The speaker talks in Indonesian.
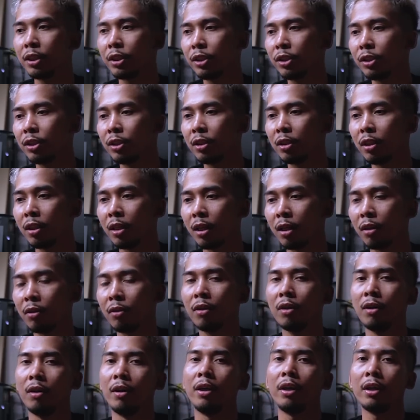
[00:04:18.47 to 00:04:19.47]
gini lah
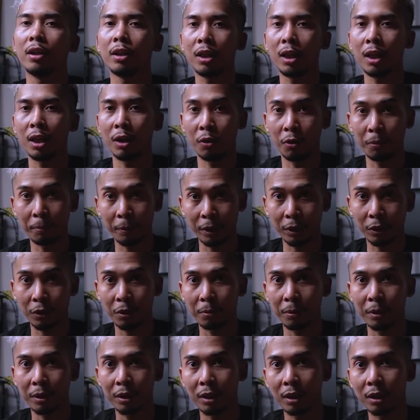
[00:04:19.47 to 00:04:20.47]
lo enak
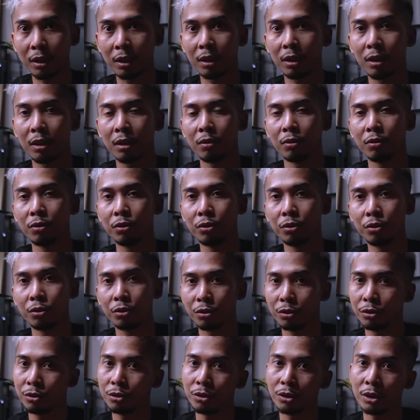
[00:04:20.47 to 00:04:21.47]
ngomen-ngomen gini
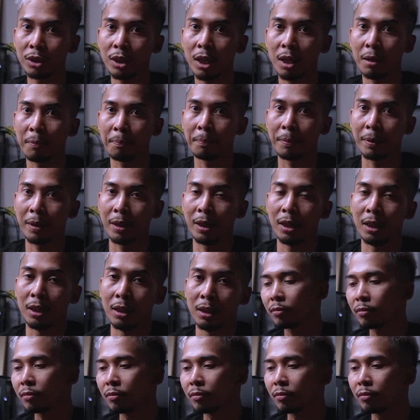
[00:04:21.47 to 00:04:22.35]
ujung-ujungnya apa